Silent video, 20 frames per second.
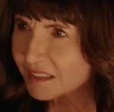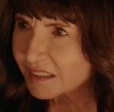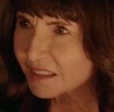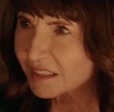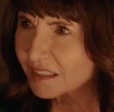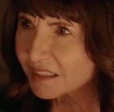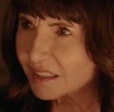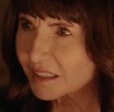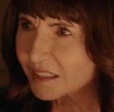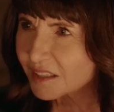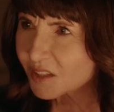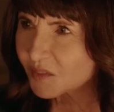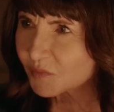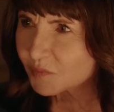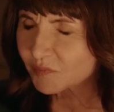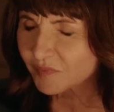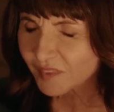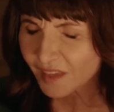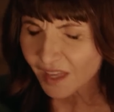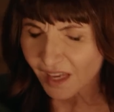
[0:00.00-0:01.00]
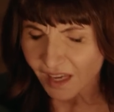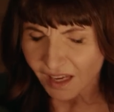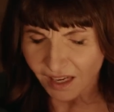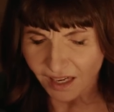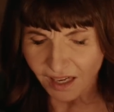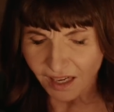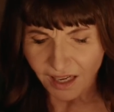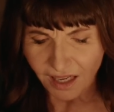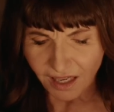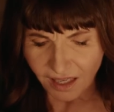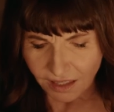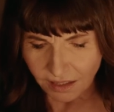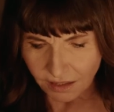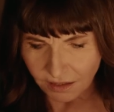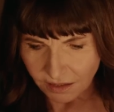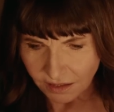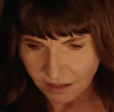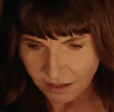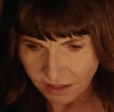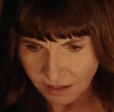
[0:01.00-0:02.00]
से किस कर रहे होते हैं
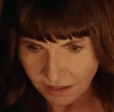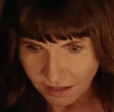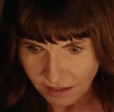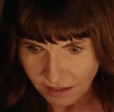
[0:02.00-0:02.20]
तभी वह